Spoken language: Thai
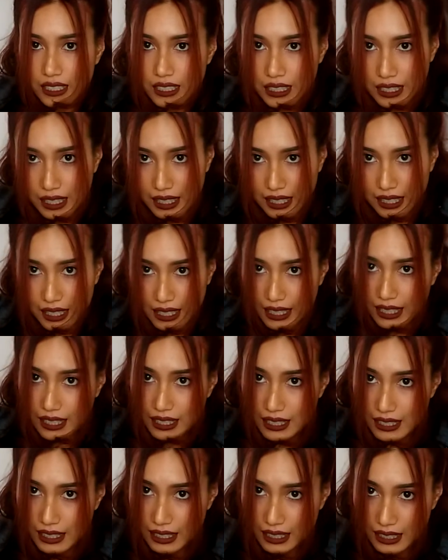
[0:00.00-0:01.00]
นะคะ
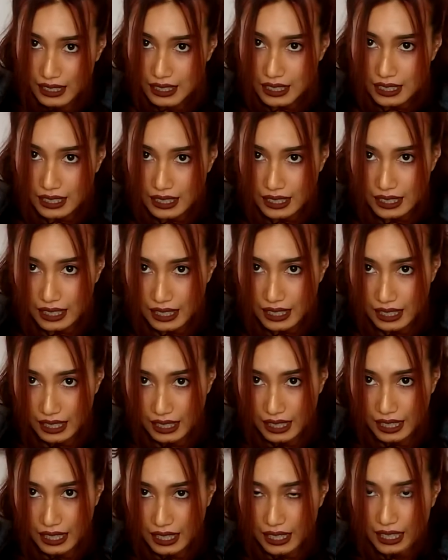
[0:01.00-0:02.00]
นี่
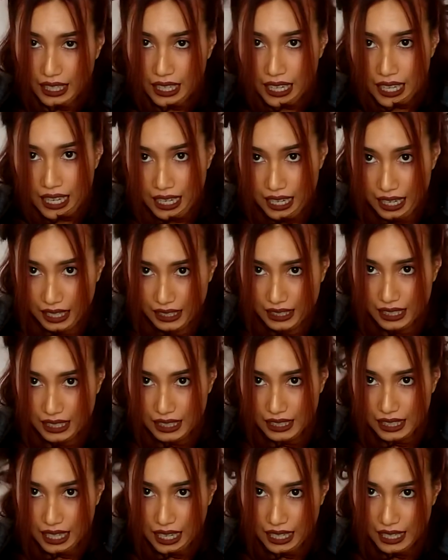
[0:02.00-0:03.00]
หลังจาก
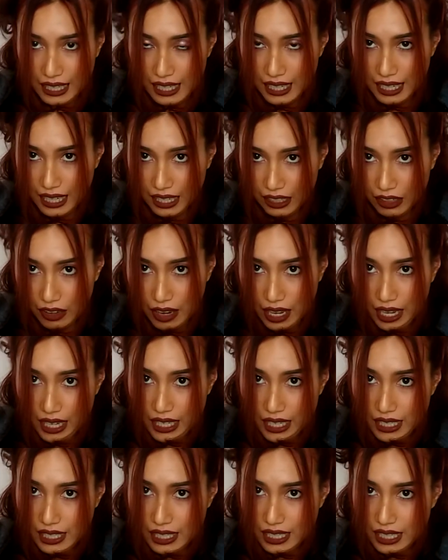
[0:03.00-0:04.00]
นั้นนะคะก็ให้
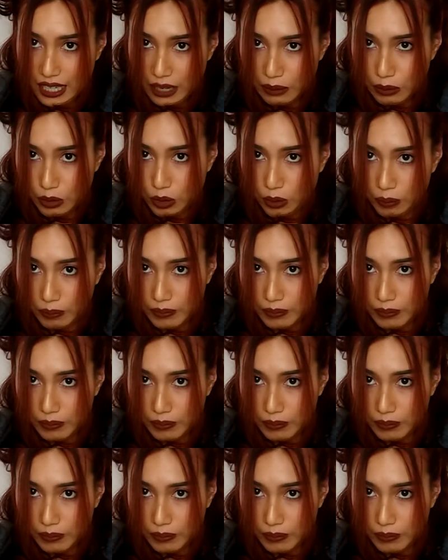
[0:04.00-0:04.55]
ฉีกผม